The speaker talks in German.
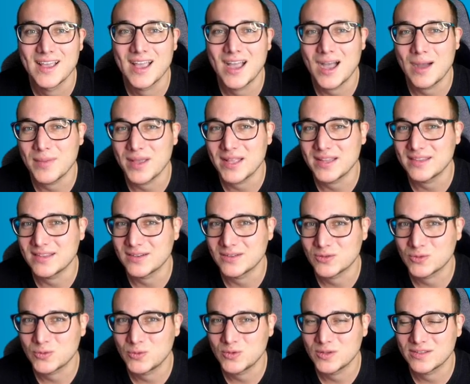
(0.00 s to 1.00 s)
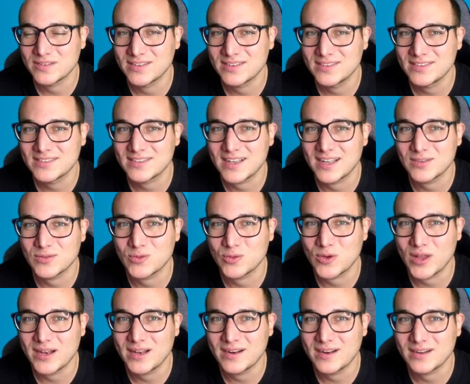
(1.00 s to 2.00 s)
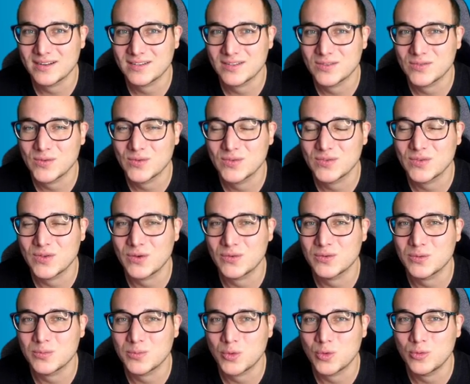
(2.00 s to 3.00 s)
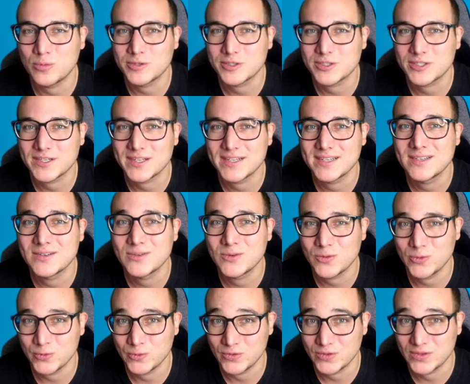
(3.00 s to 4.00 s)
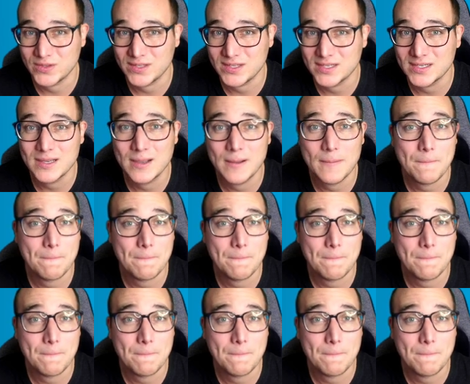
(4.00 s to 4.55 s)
Am Ende des Kurses kannst du dein erlangtes Wissen auf die Probe stellen und dir,